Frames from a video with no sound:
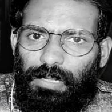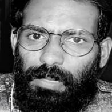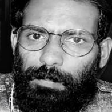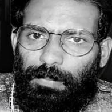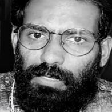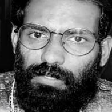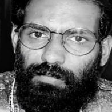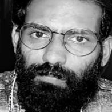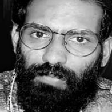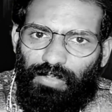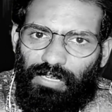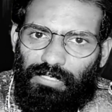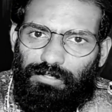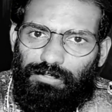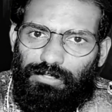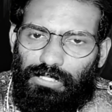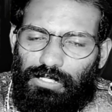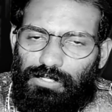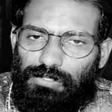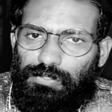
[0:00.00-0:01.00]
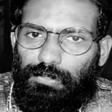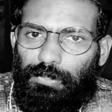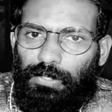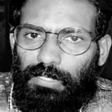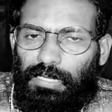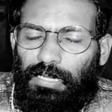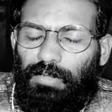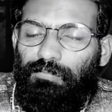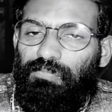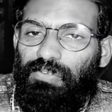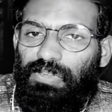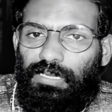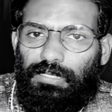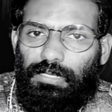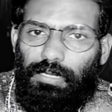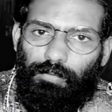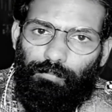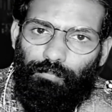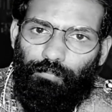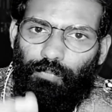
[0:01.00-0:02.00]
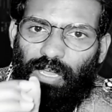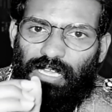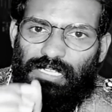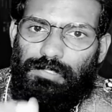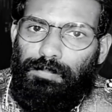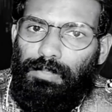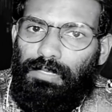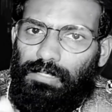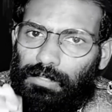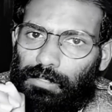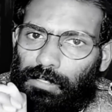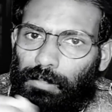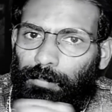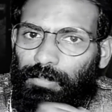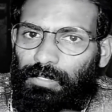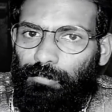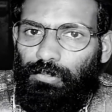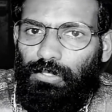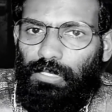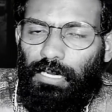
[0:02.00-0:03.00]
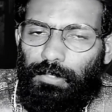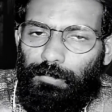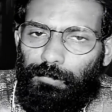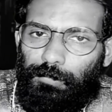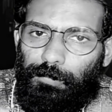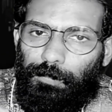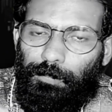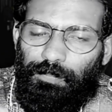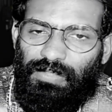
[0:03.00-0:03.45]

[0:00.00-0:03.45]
భయపడి వెనుక తిరిగి చూడగా వెనక వాచ్మెన్ నిలబడి ఉన్నాడు